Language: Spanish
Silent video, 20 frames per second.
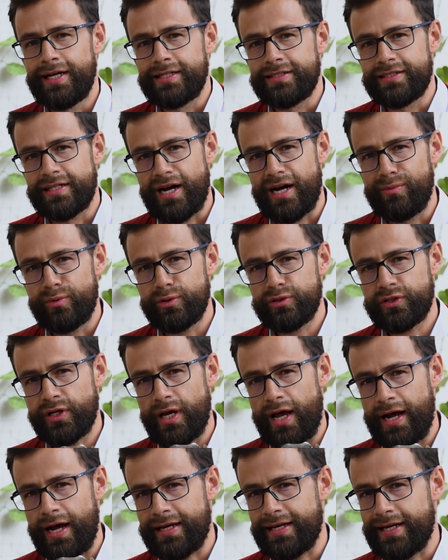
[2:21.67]
llegamos
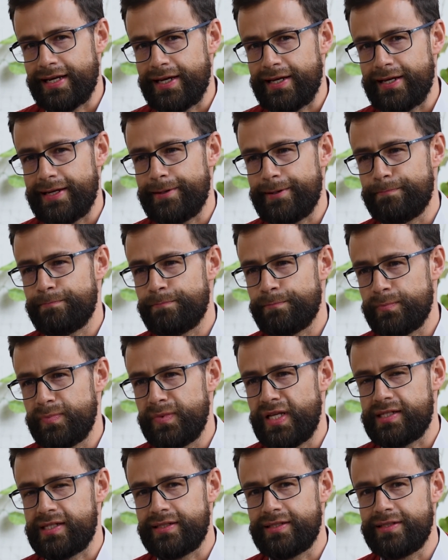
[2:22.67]
a que
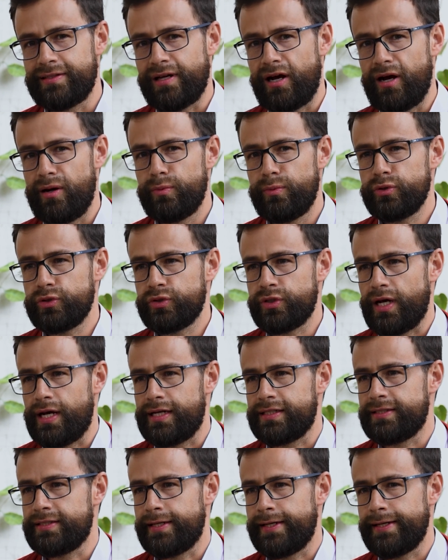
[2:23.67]
necesitábamos
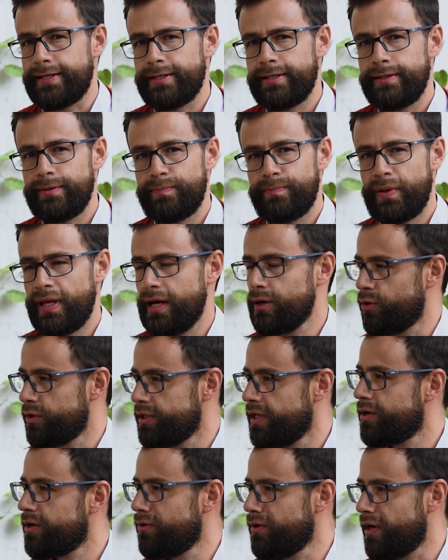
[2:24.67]
hacer
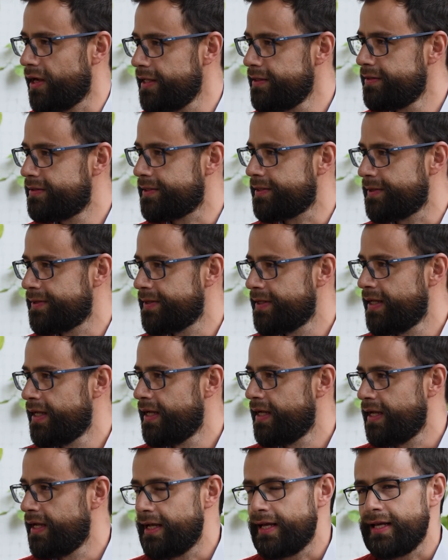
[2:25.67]
pedagogía con la gente. Mm.